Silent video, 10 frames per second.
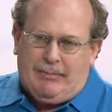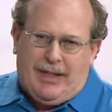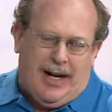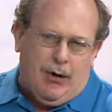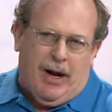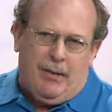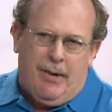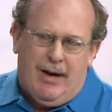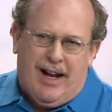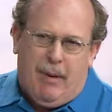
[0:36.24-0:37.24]
claro, la
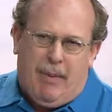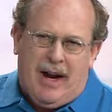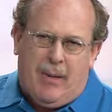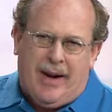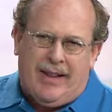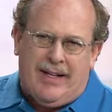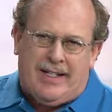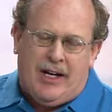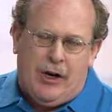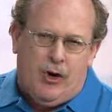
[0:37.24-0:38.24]
Biblia es la palabra del
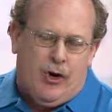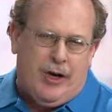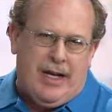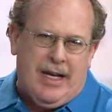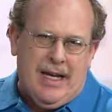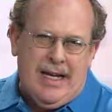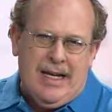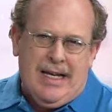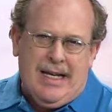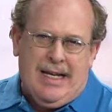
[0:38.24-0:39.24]
Señor y,
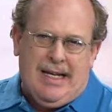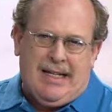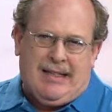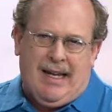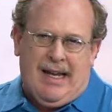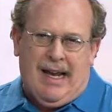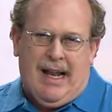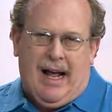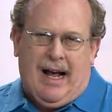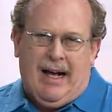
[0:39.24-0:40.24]
y, este, y es
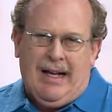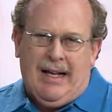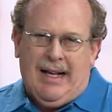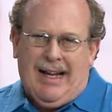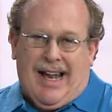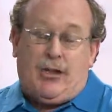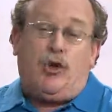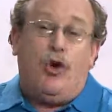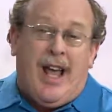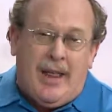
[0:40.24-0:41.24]
la, la
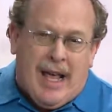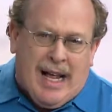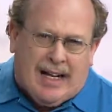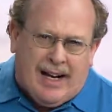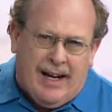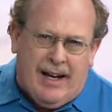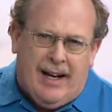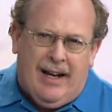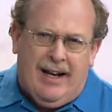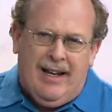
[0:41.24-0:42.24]
historia de
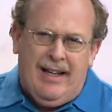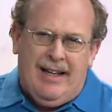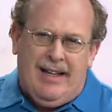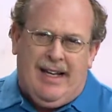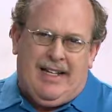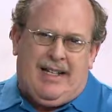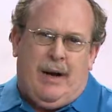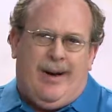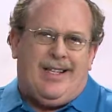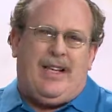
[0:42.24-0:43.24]
Israel y es
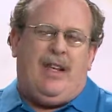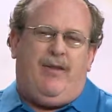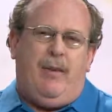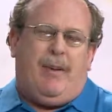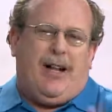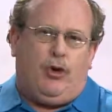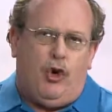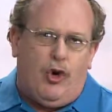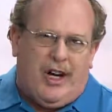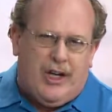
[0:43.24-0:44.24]
la base de fe para
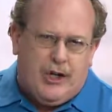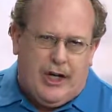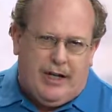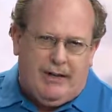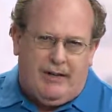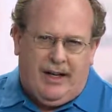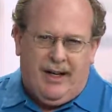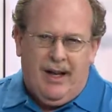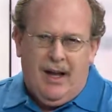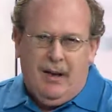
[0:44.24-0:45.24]
todo creyente.
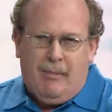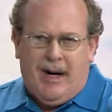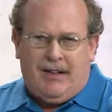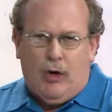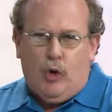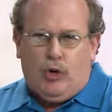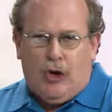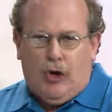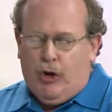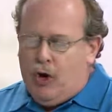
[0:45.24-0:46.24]
Martín
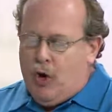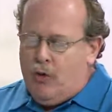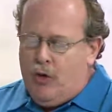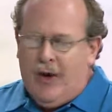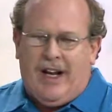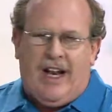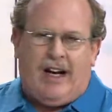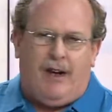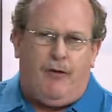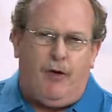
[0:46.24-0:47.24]
Lutero lo dijo muy bien en la
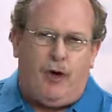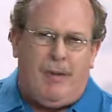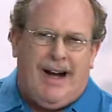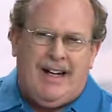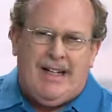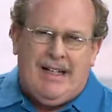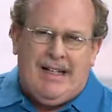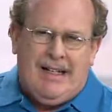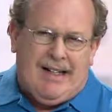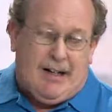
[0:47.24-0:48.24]
Reforma.
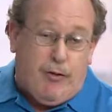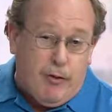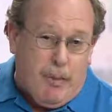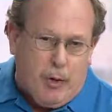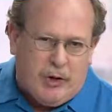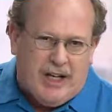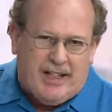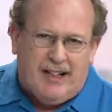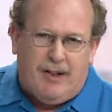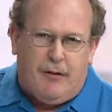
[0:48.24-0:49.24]
La Reforma
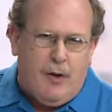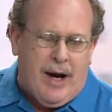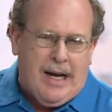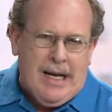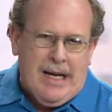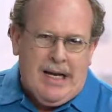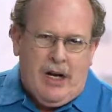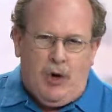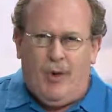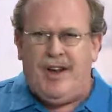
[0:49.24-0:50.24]
protestante fue,
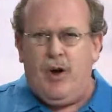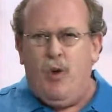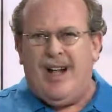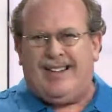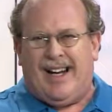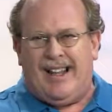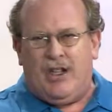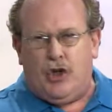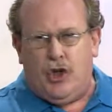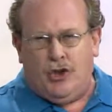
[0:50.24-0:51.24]
no hay ninguna
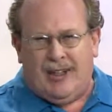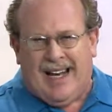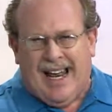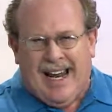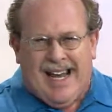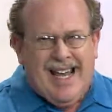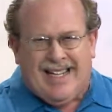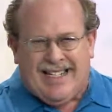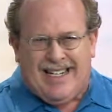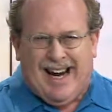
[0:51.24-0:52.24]
tradición de la
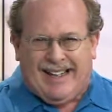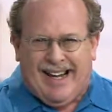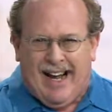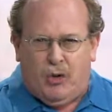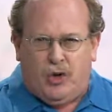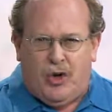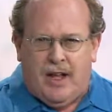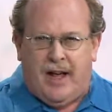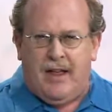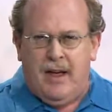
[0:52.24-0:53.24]
Iglesia que tenga
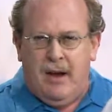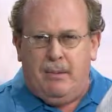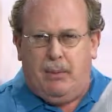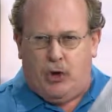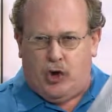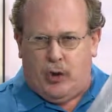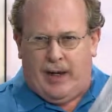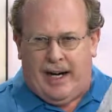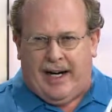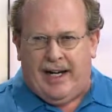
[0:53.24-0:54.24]
autoridad por sobre
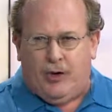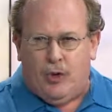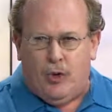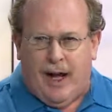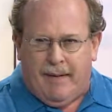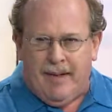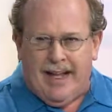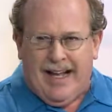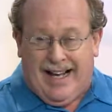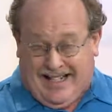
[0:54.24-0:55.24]
la Escritura.
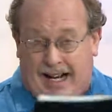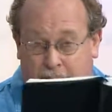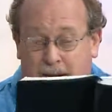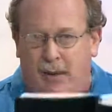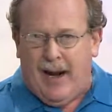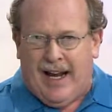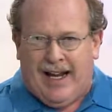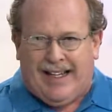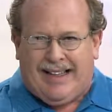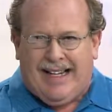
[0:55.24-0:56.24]
Es la Biblia la
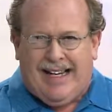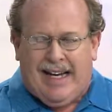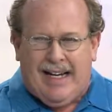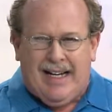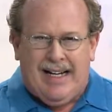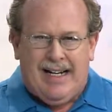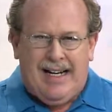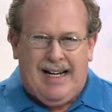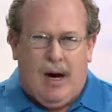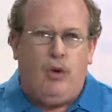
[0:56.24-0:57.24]
que tiene
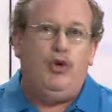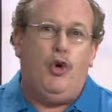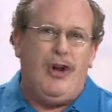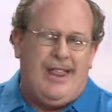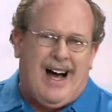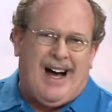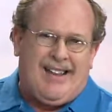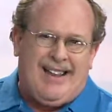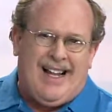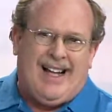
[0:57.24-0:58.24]
la autoridad,
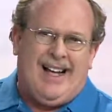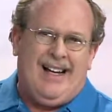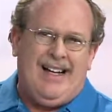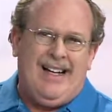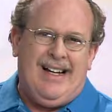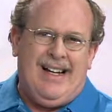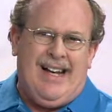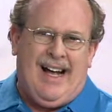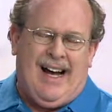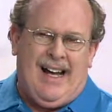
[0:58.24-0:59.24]
la,
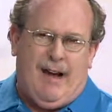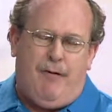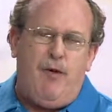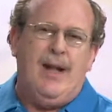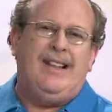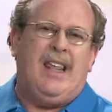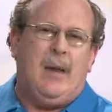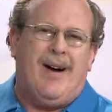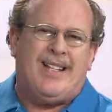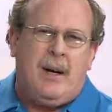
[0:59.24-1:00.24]
fuente de
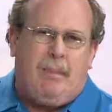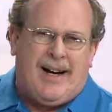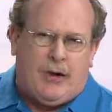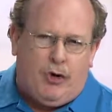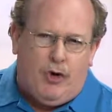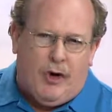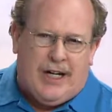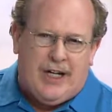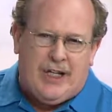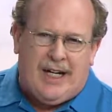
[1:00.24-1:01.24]
base para todo
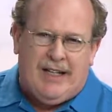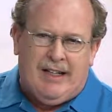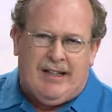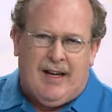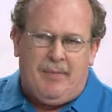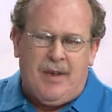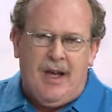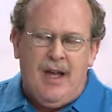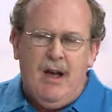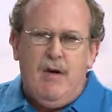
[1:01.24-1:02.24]
creyente.
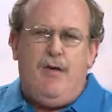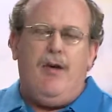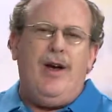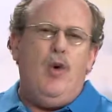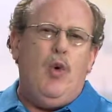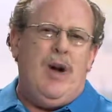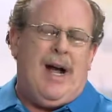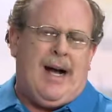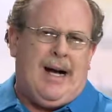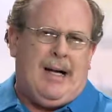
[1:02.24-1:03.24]
Fue
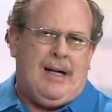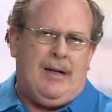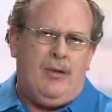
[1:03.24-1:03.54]
una,